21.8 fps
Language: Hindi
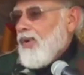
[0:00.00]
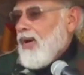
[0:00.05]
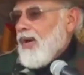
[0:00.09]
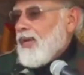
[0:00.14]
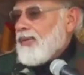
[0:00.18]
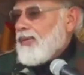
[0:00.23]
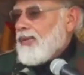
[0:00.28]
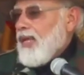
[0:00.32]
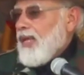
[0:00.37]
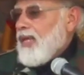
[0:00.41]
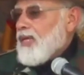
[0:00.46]
वो
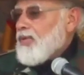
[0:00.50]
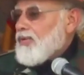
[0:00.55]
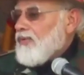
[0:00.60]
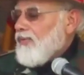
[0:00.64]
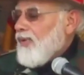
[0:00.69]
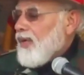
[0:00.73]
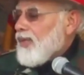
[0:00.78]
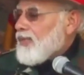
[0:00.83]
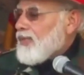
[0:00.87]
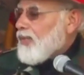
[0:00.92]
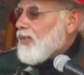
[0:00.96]
हर
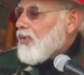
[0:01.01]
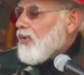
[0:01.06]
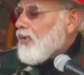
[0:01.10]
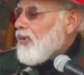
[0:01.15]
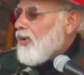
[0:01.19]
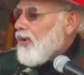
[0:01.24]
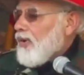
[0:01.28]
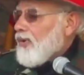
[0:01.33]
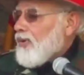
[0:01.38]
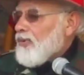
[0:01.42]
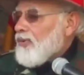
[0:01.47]
देशवासी को
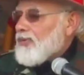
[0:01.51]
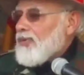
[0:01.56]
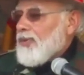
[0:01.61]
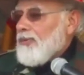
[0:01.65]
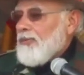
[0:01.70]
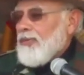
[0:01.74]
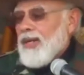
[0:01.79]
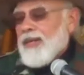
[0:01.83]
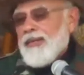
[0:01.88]
गौरव से